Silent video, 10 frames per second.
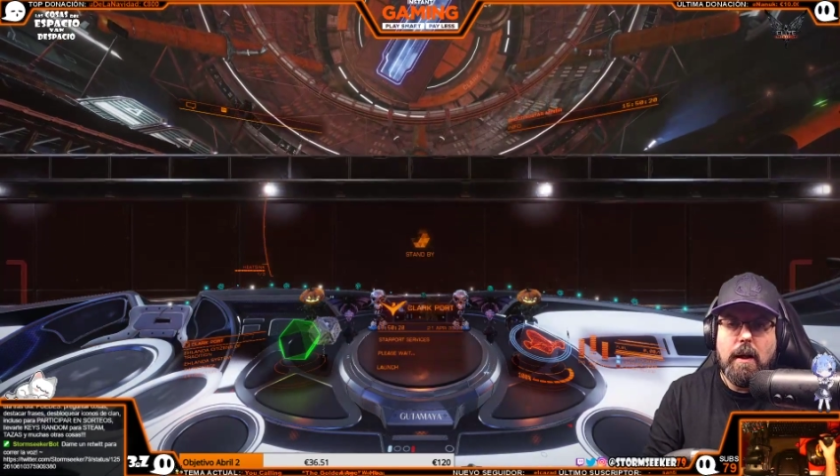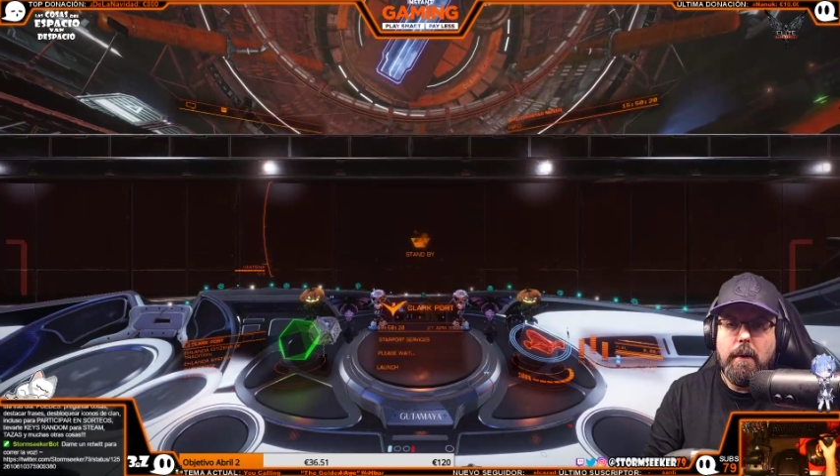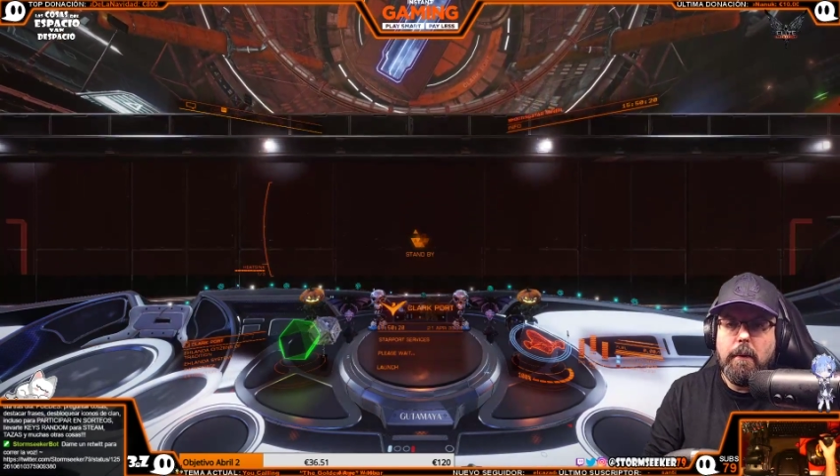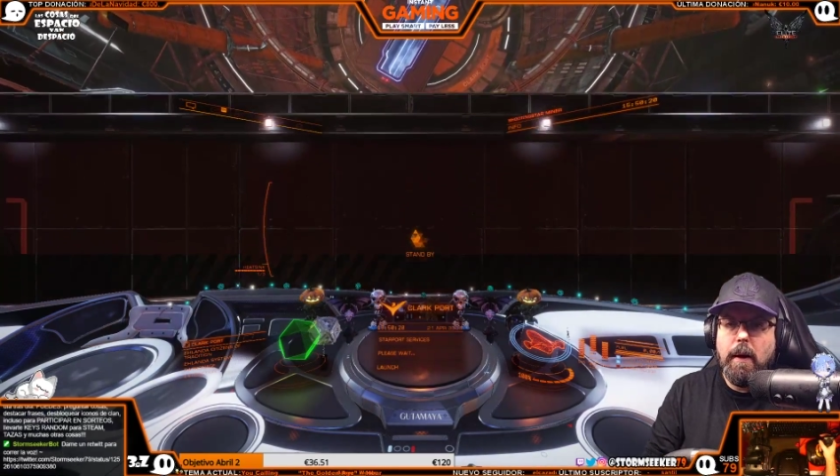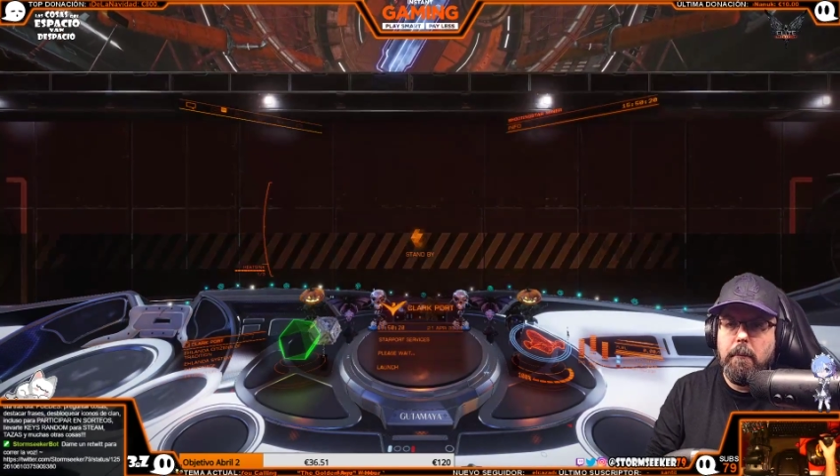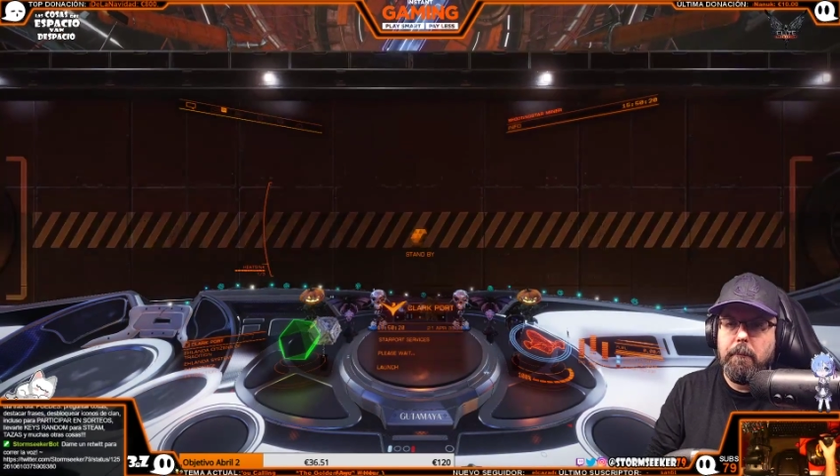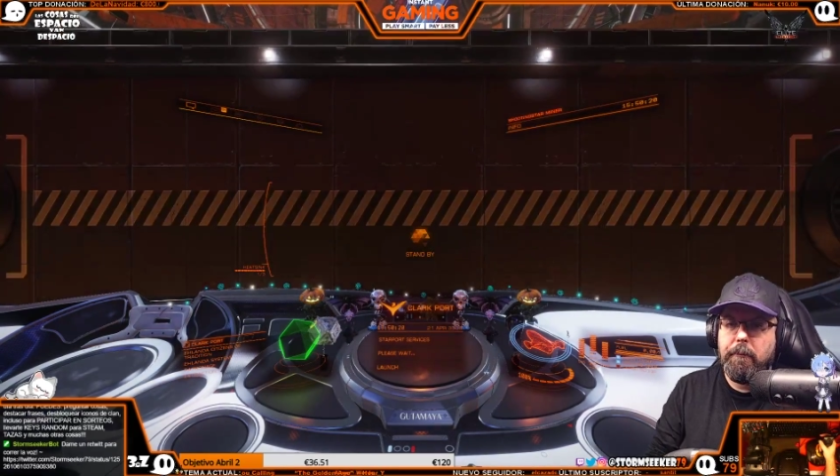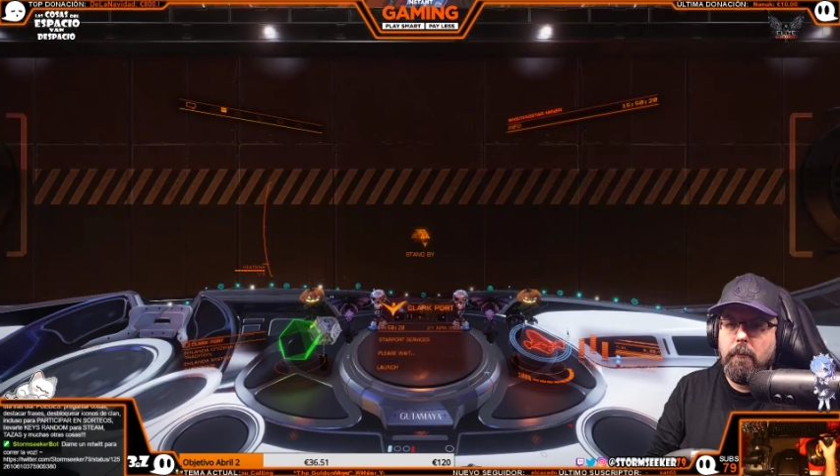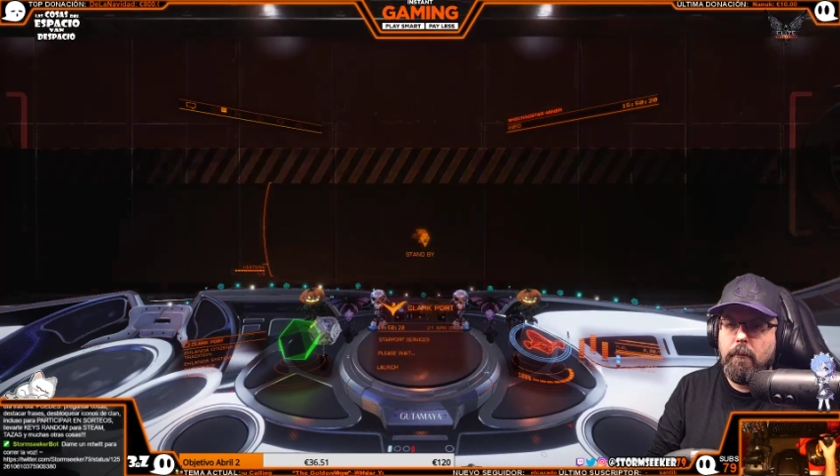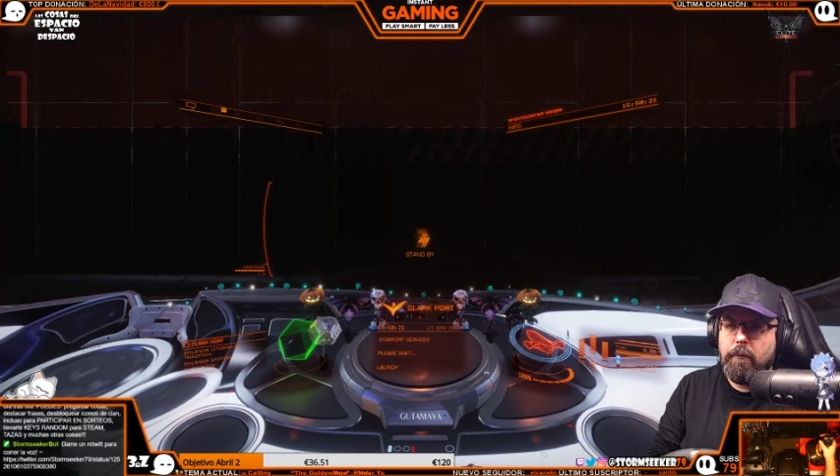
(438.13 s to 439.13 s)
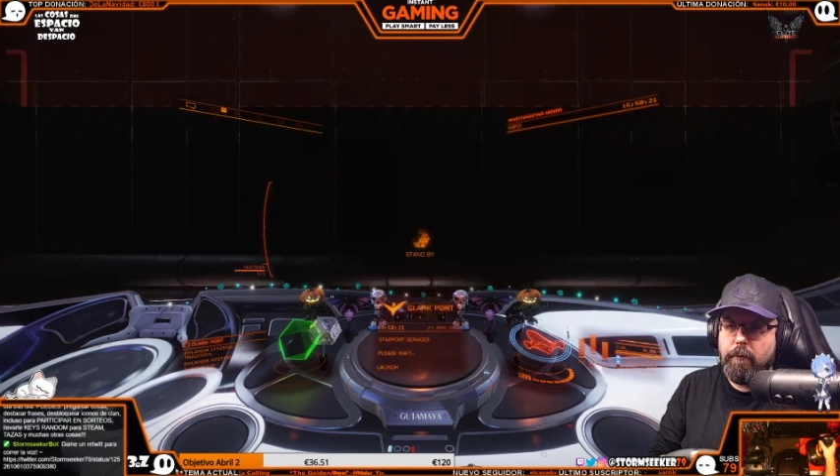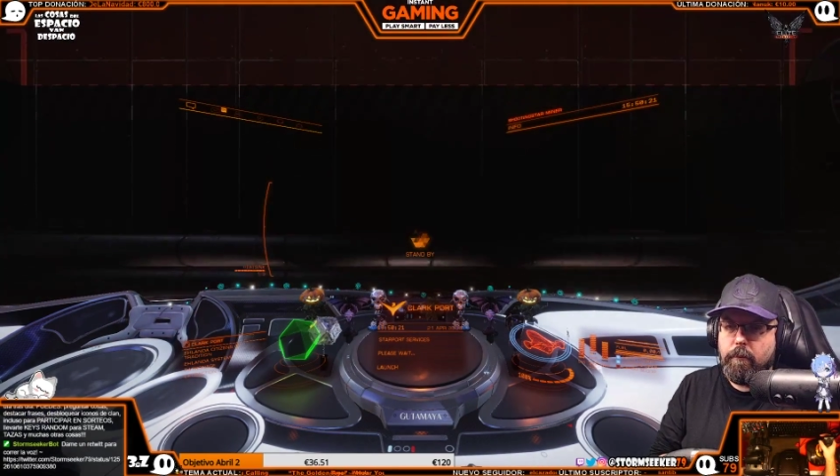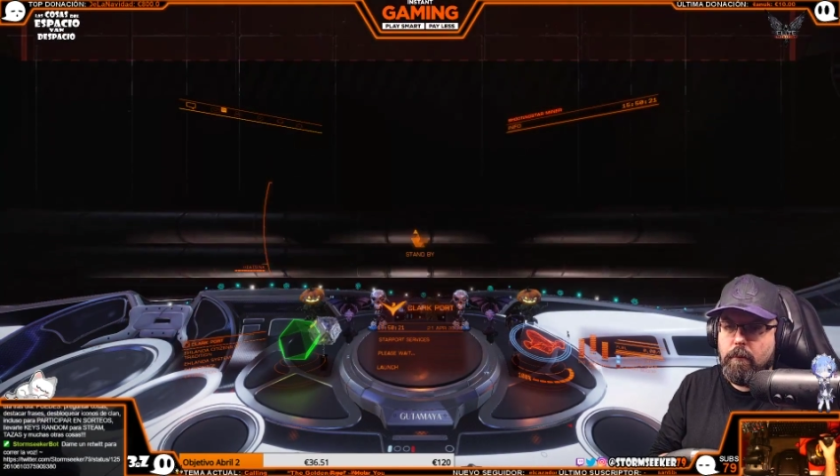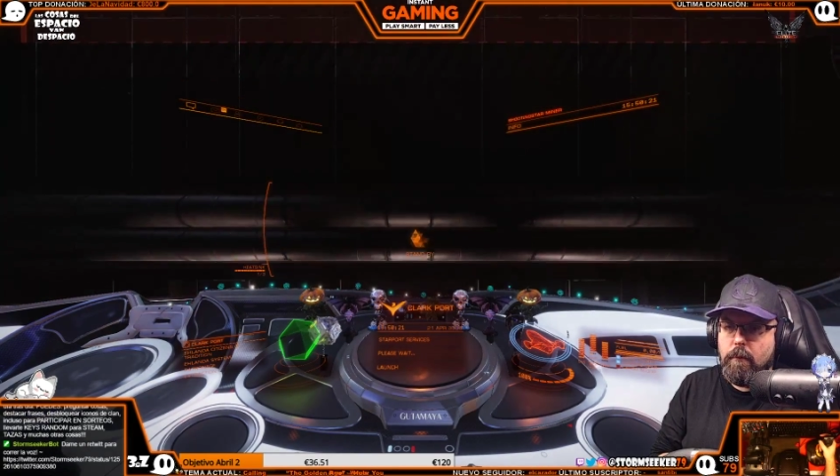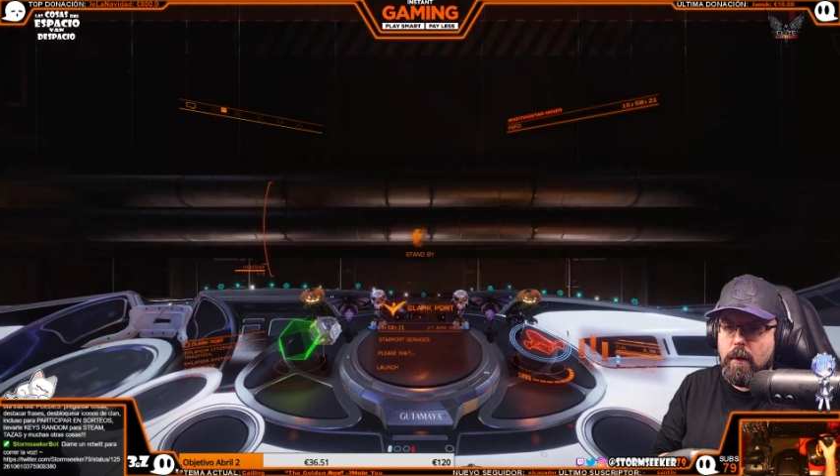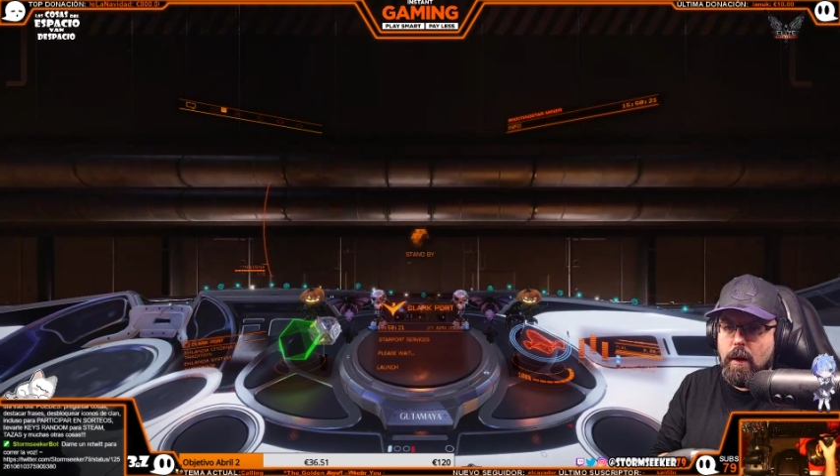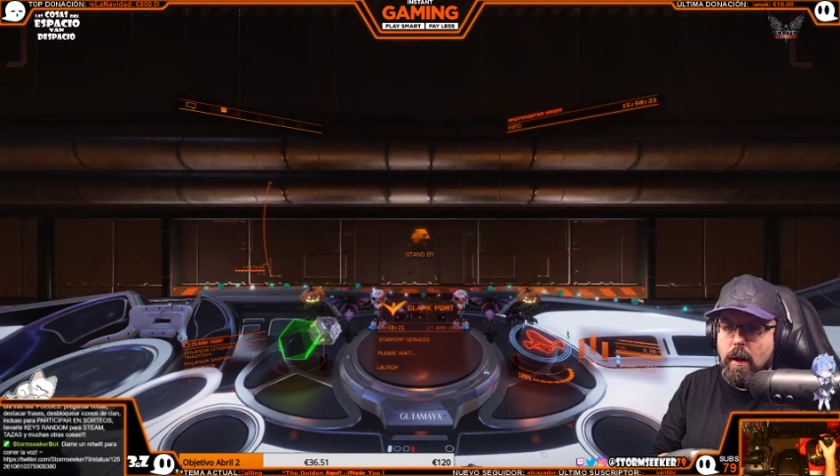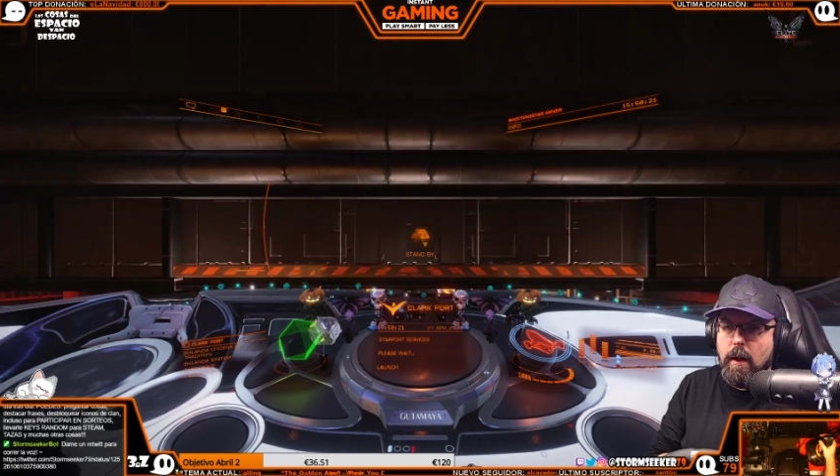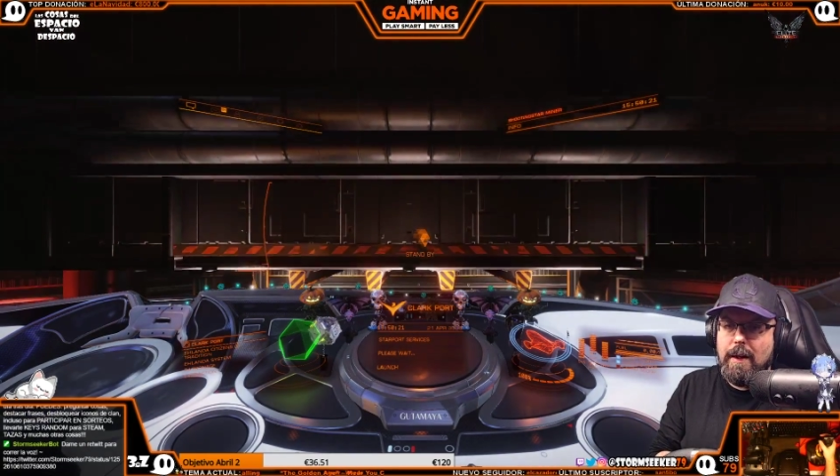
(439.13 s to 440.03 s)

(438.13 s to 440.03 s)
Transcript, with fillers: nave, ¿vale? Eh,